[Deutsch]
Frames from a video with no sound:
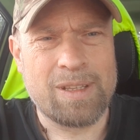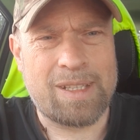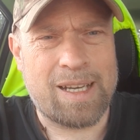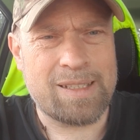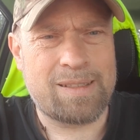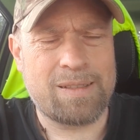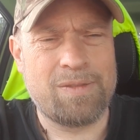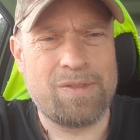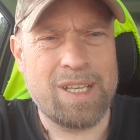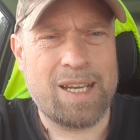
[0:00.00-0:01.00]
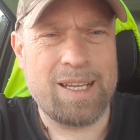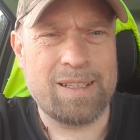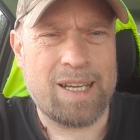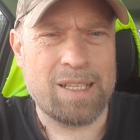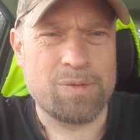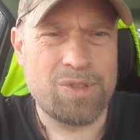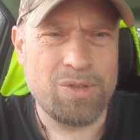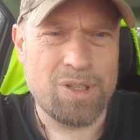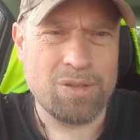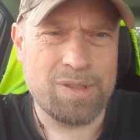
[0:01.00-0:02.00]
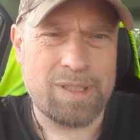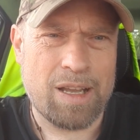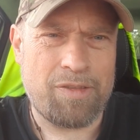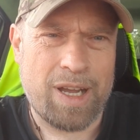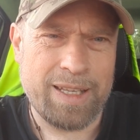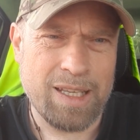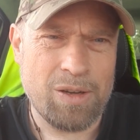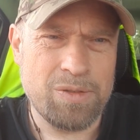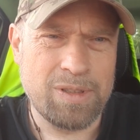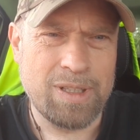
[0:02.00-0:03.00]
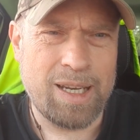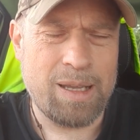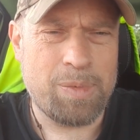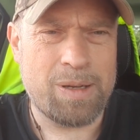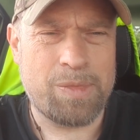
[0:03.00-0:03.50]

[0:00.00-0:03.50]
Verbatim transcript: dass wir in einem Zyklus der Veränderungen leben.